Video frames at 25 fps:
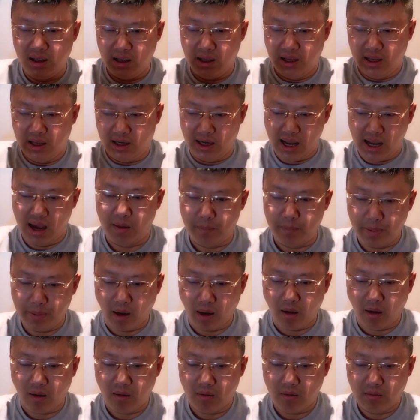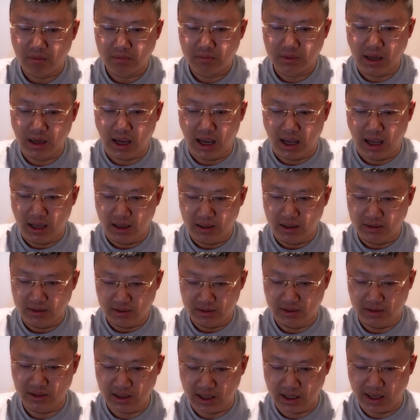两边儿啊
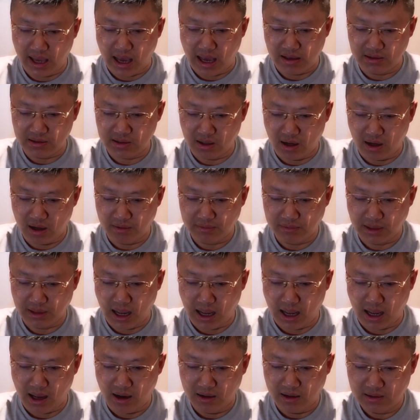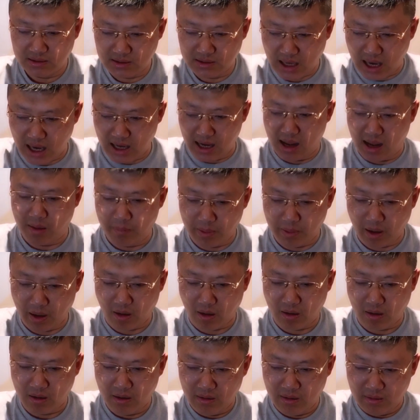一个颜色啊，再两边儿
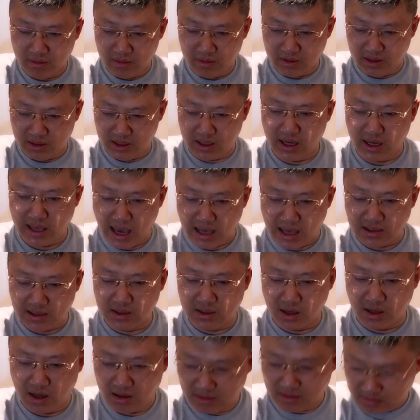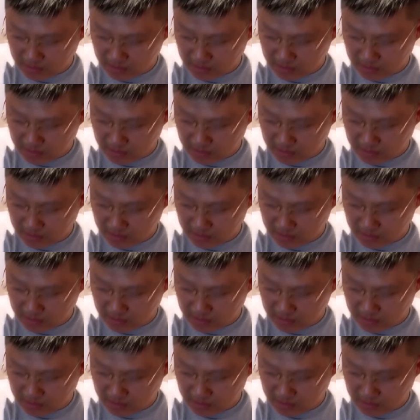一个颜色，